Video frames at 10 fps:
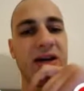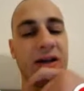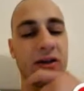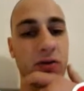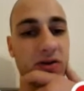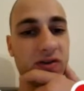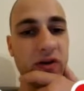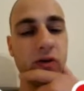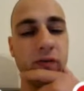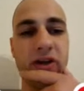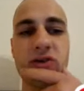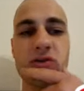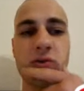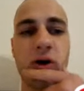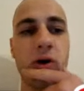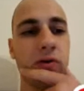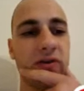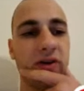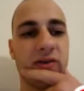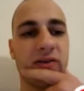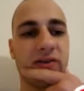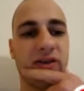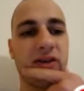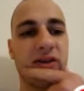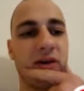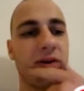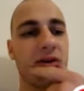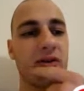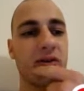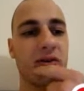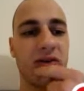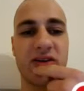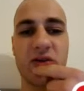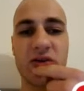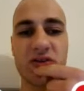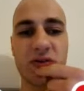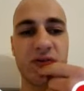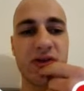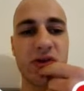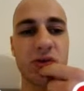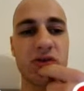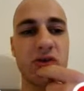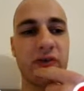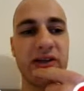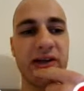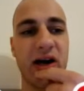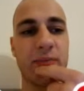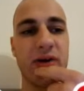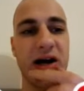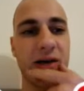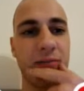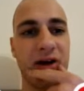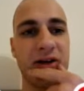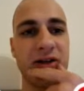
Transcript: Natürlich sind Juwelentruhen auch sehr interessant, da, meine, da ich noch nicht so viele gute Juwelen habe, aber